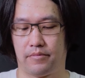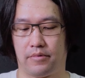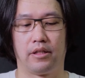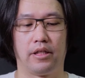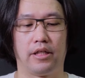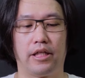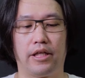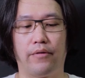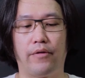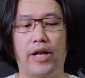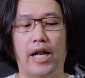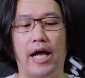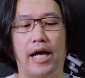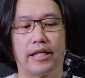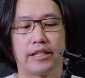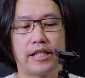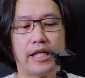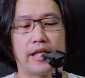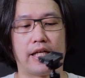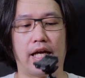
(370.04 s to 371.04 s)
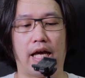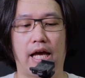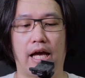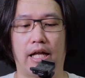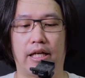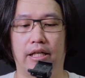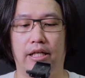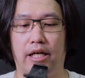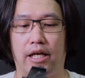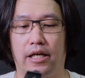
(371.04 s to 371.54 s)
ทีนี้เวลาใช้งา
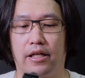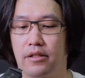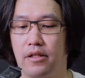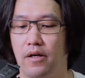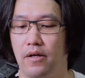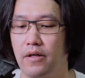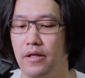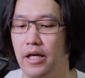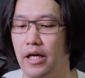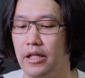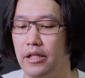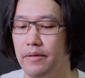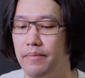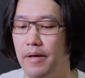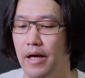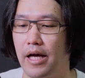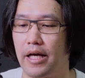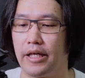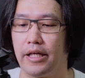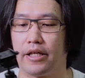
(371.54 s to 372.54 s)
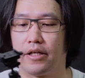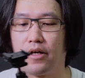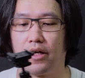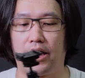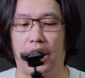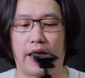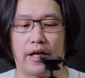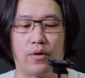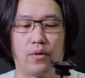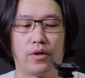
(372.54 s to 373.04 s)
นเนี่ยต้องอธิบายอย่างนี้ก่อน
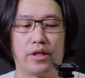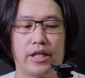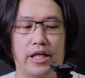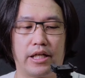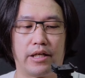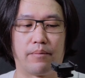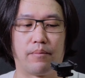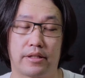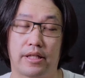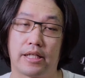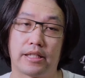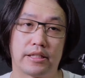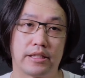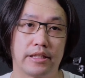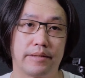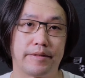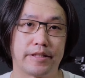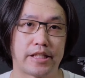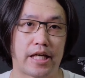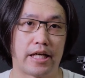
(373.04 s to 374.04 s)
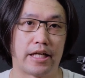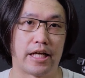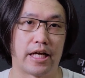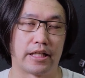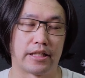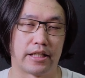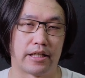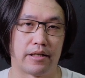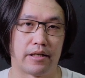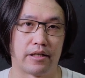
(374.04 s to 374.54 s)
หลายคนเนี่ยเดี๋ยวถ้าซื้อไปใช้เนี่ย
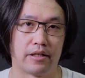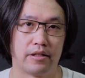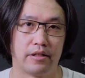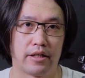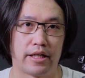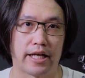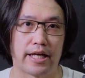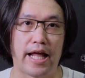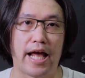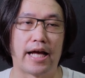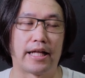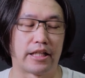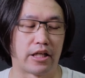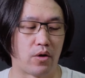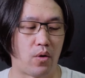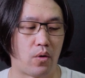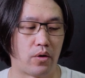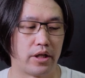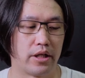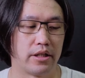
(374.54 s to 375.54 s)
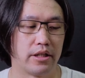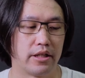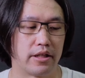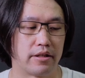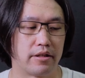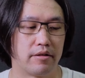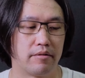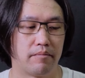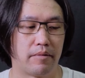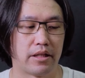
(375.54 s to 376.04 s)
จะแรกๆอาจจะงงนิดนึง
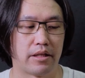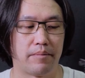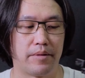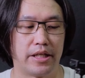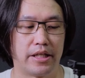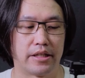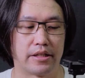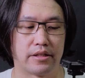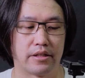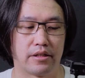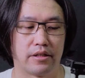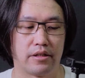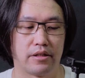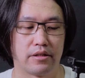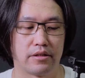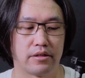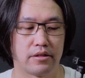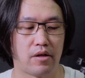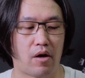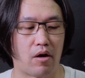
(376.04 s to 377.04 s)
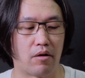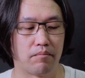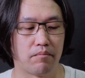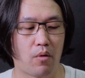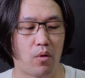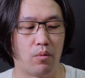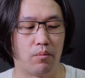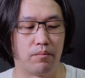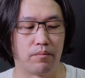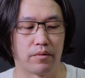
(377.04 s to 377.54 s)
มันจะมีสอง
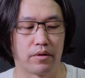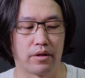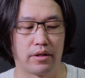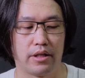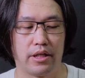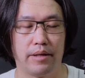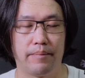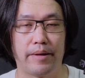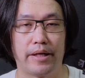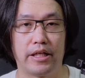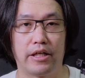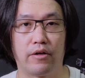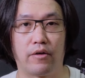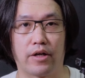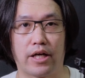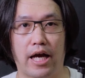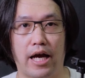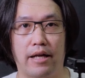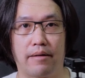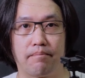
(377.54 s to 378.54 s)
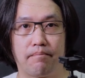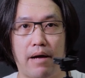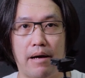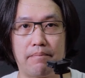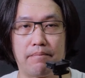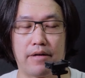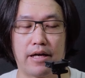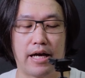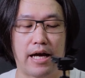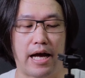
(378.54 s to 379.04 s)
ปุ่มที่เป็นเรื่องของการปรั
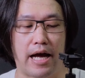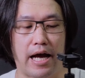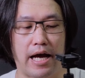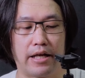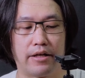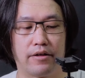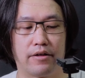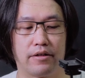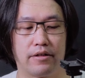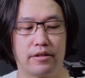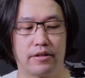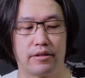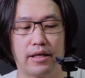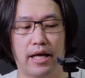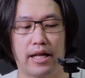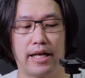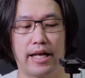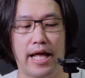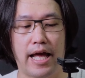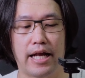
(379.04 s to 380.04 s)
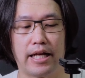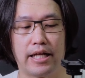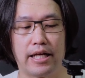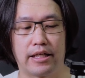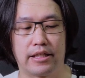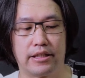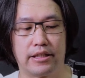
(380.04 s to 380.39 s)
บขาเนาะอันแรกเนี่ย